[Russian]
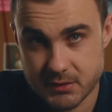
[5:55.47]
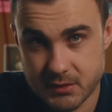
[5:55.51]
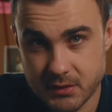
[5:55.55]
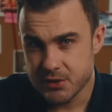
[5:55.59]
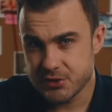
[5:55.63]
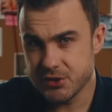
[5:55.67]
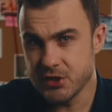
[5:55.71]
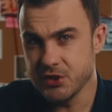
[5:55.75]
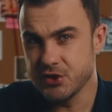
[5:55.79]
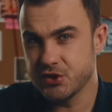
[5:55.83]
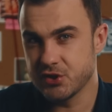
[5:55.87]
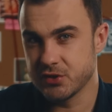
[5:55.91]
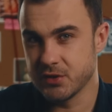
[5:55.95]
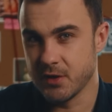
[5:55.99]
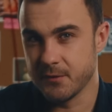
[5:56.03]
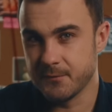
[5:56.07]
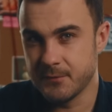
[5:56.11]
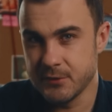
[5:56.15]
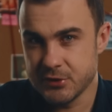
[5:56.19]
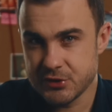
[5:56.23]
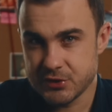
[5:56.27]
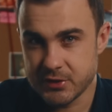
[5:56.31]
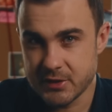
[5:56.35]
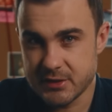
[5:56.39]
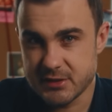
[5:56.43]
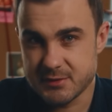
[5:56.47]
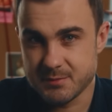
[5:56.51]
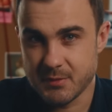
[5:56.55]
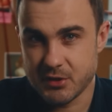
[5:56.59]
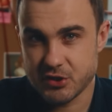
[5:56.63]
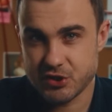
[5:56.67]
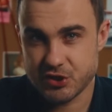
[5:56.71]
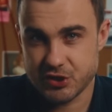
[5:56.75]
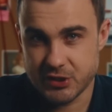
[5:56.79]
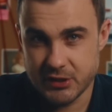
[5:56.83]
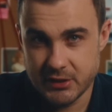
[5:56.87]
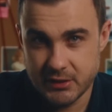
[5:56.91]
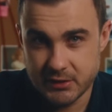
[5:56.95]
Женщина вышла из
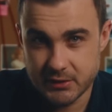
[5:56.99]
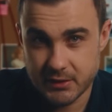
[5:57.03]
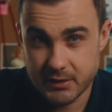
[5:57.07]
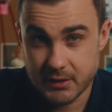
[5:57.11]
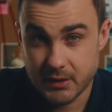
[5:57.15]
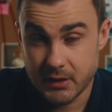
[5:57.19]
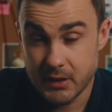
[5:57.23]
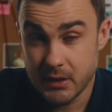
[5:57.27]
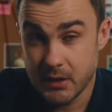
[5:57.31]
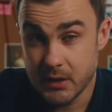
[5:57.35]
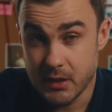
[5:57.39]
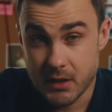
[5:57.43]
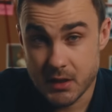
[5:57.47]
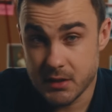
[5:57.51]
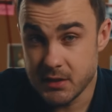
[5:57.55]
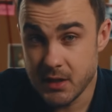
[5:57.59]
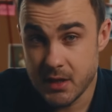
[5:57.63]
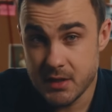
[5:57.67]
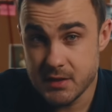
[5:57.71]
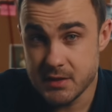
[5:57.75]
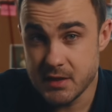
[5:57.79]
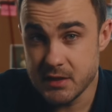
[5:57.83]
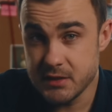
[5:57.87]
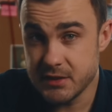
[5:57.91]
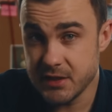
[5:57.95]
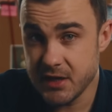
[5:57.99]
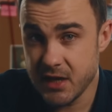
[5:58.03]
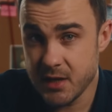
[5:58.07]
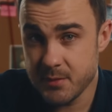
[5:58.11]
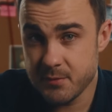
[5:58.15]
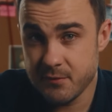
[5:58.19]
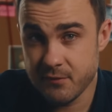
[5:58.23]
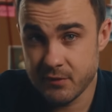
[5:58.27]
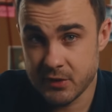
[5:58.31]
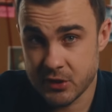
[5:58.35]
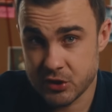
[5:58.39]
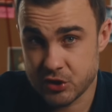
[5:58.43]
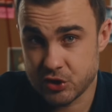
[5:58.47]
машины, и ей не
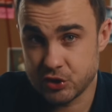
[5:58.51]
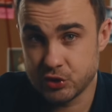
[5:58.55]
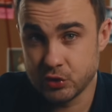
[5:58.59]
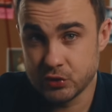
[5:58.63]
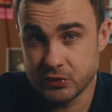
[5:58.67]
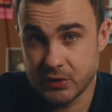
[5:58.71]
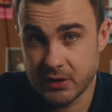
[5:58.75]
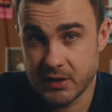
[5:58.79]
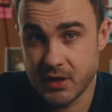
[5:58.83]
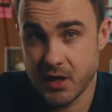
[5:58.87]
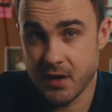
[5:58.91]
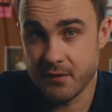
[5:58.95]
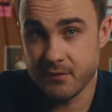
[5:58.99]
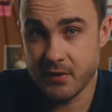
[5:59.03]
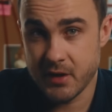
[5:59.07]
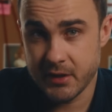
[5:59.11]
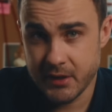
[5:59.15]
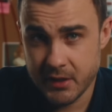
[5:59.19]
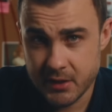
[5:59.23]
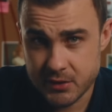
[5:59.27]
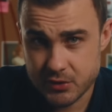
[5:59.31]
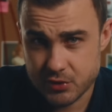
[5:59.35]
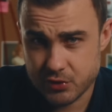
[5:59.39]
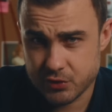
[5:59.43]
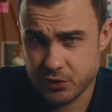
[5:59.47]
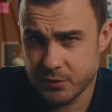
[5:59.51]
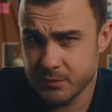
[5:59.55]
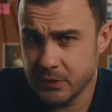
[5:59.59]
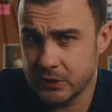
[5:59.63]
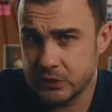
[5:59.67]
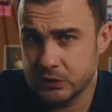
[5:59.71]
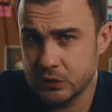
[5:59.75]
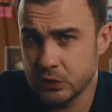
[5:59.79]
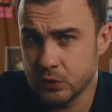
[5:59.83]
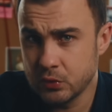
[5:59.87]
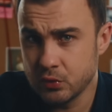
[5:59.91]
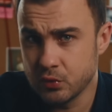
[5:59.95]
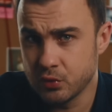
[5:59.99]
требовалось что-то говорить, чтобы
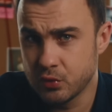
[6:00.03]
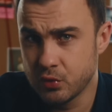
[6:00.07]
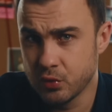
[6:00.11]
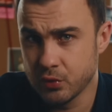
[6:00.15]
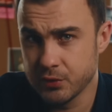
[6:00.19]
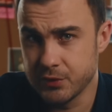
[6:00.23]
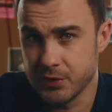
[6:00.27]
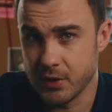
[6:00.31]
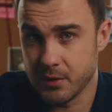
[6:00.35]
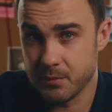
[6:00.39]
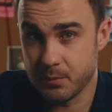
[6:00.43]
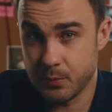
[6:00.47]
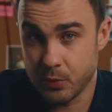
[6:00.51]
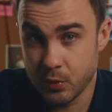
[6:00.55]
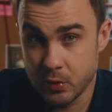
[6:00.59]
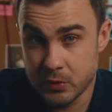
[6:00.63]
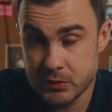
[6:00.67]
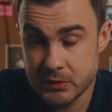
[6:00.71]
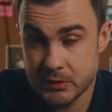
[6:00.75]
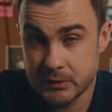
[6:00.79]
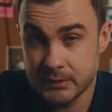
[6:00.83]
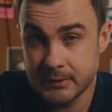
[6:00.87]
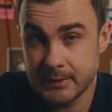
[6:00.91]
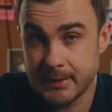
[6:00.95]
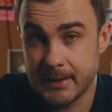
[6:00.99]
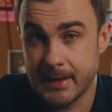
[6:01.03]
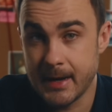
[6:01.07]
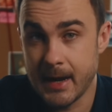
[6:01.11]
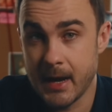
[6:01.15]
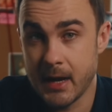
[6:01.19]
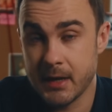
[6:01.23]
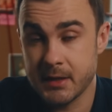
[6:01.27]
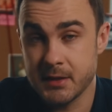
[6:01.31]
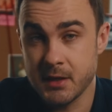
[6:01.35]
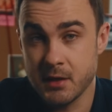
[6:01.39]
кто угодно понял, как